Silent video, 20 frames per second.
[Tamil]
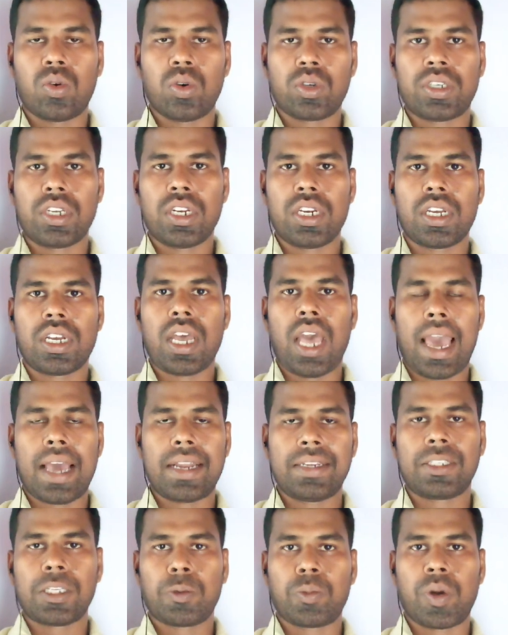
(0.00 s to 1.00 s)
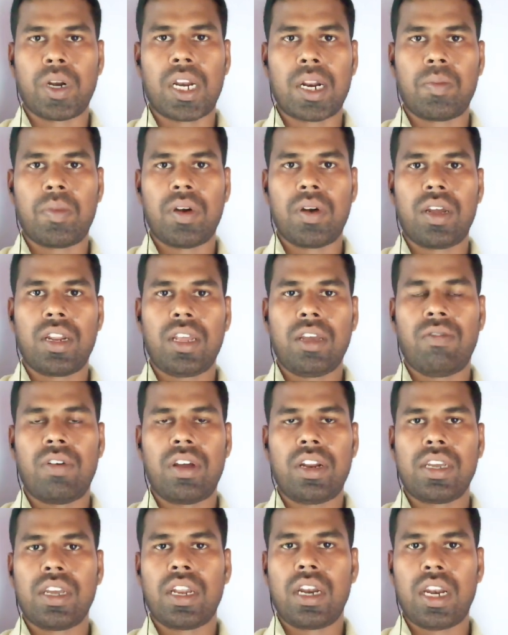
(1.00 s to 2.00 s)
கொஸ்டினுக்கு ஆன்சர் பண்ணுற மாதிரி
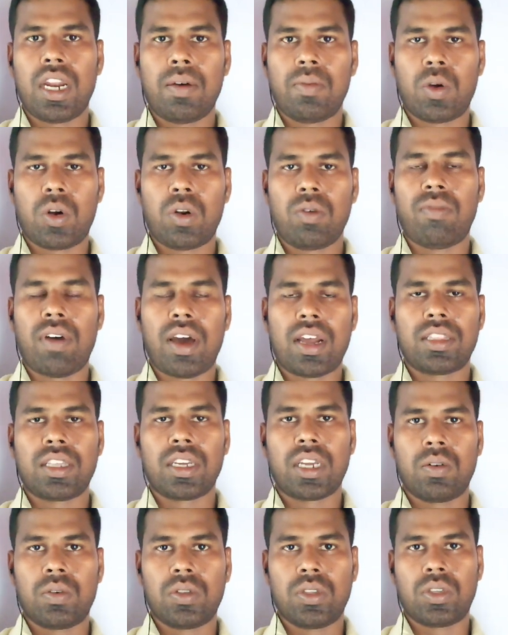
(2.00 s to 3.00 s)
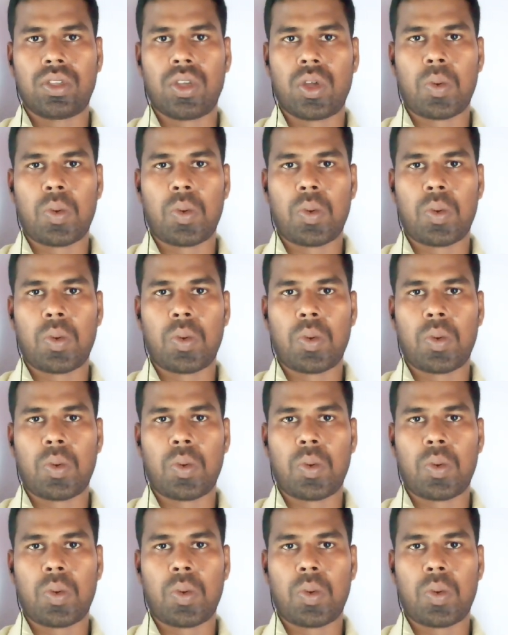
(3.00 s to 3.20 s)
வரிகள்லாம் வரும் வார்த்தைகள் வந்து